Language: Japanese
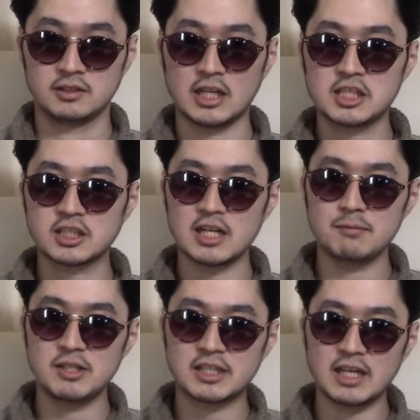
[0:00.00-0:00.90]
確か
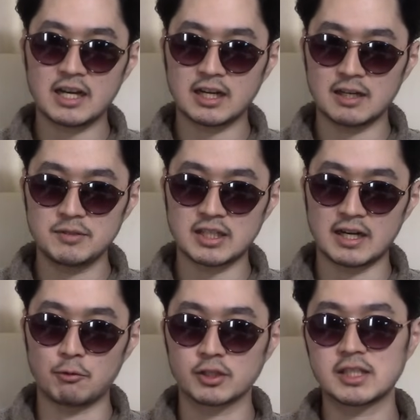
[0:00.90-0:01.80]
にミキヤから見た
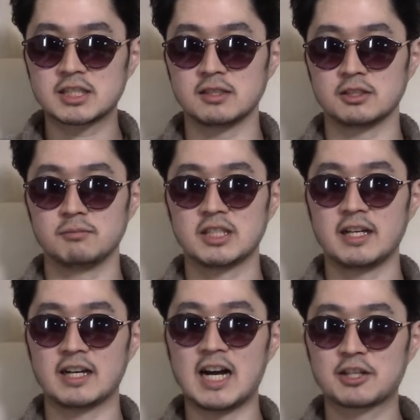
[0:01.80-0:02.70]
ら、俺たちみた
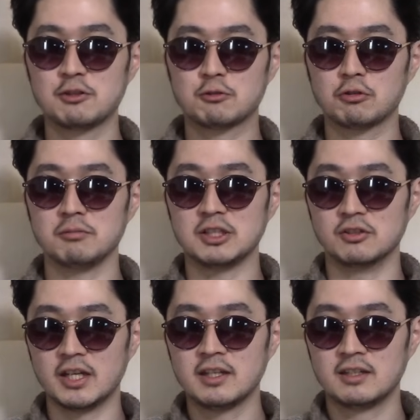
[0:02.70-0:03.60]
いな下級国民
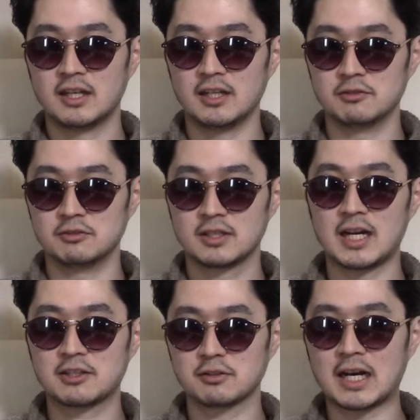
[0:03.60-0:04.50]
のね、あの
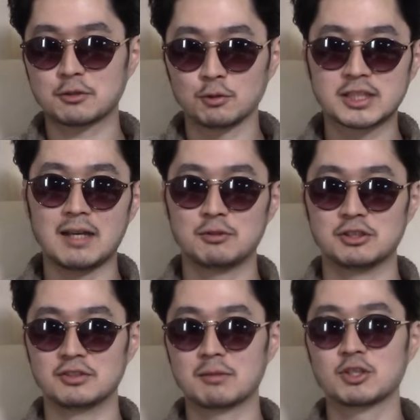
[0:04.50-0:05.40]
下級、下等生物
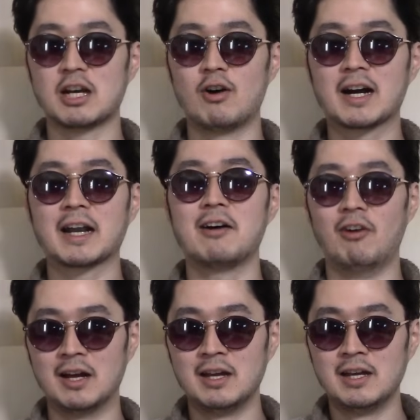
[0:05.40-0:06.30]
の気持ちは分からんわ。